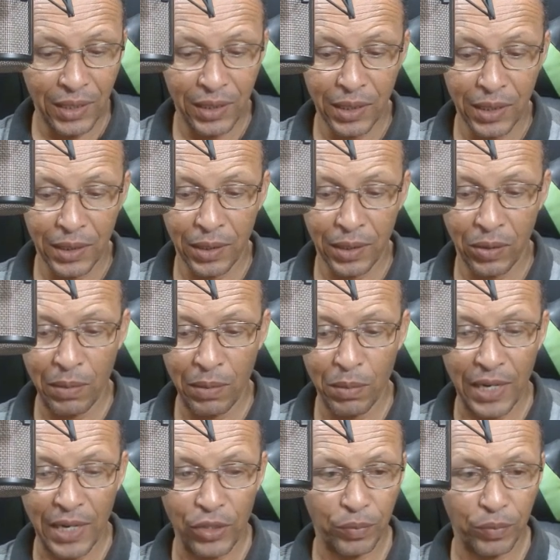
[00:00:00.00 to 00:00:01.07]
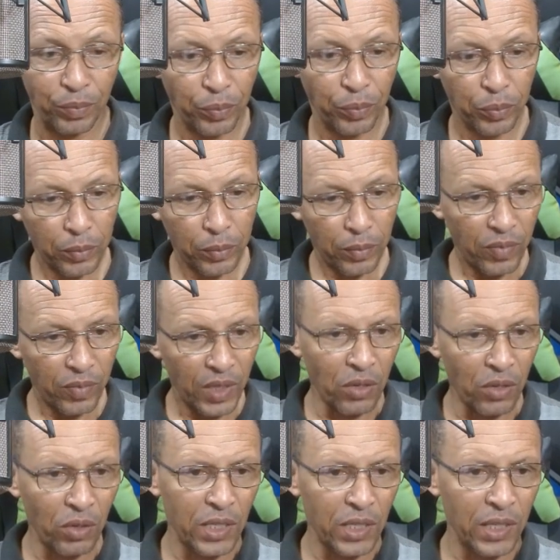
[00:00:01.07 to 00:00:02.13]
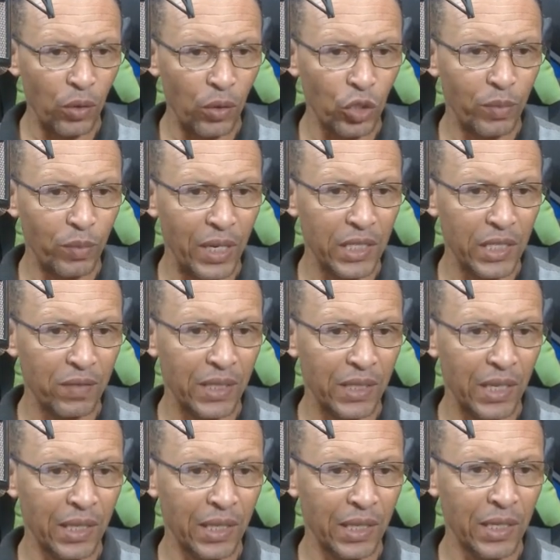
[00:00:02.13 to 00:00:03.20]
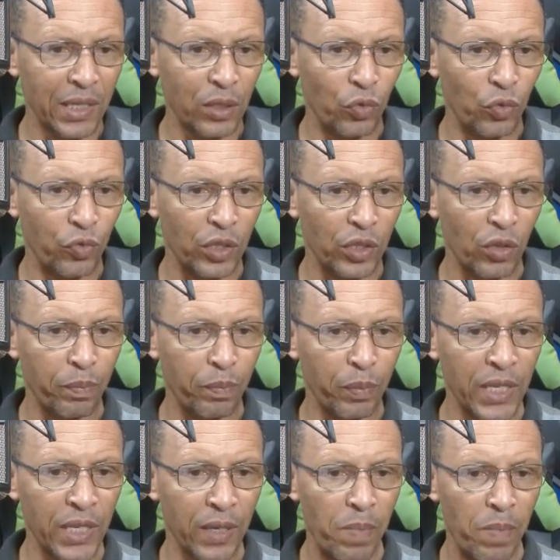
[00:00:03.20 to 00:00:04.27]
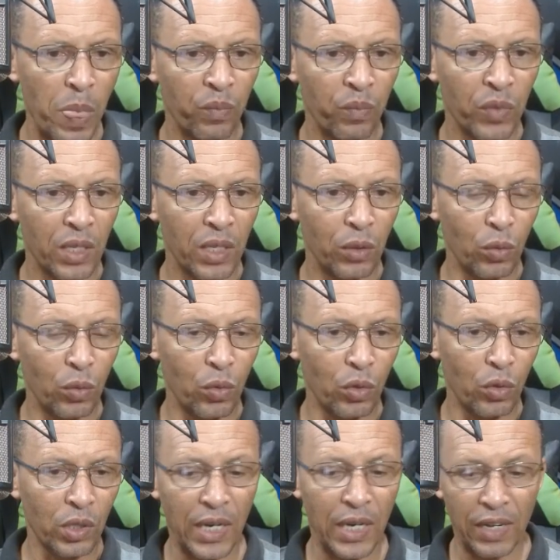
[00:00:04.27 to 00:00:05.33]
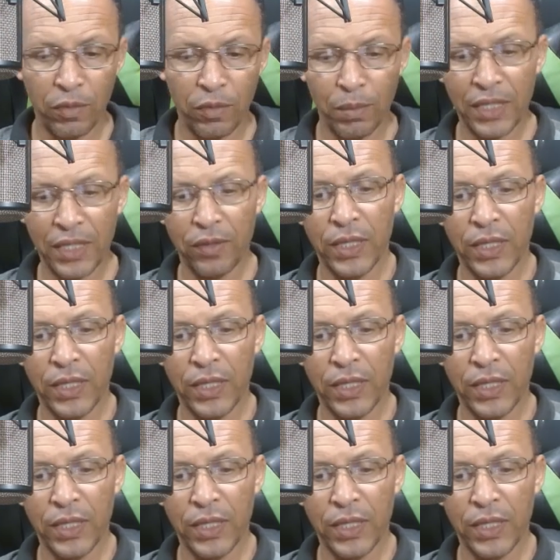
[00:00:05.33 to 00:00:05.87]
linha da descrição lá embaixo. Então, aqui na última linha, você vai ter link do Fotopia no Google Drive.